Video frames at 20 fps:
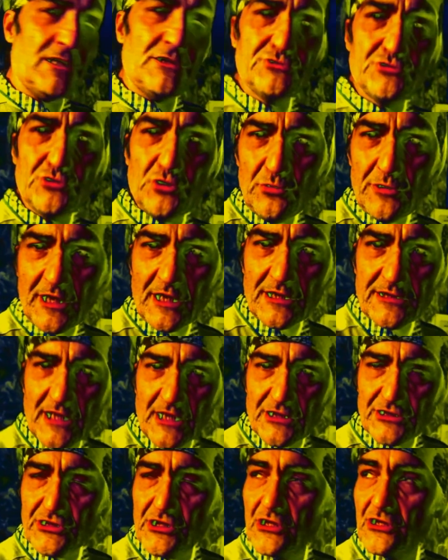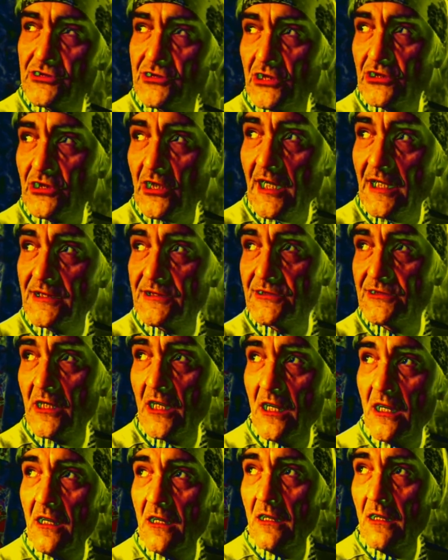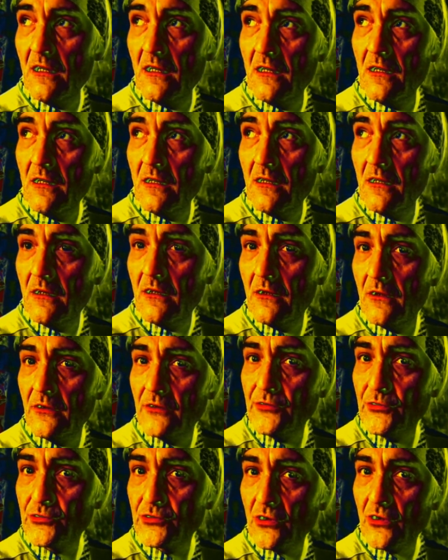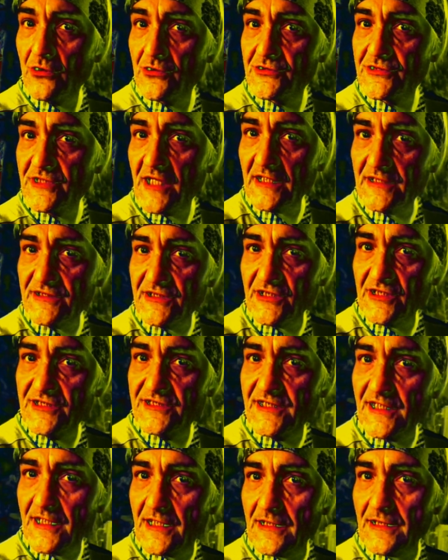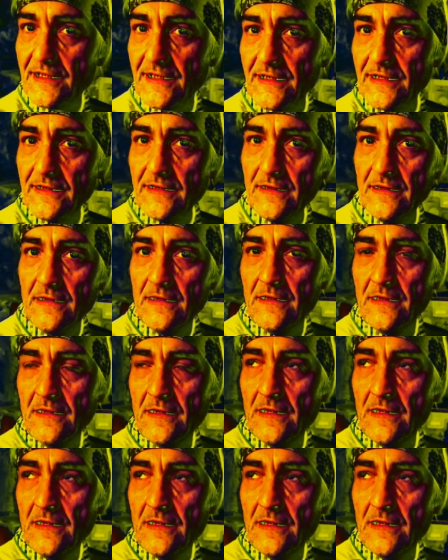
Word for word: Ale czuję też, że to jest już ostatni z cykli.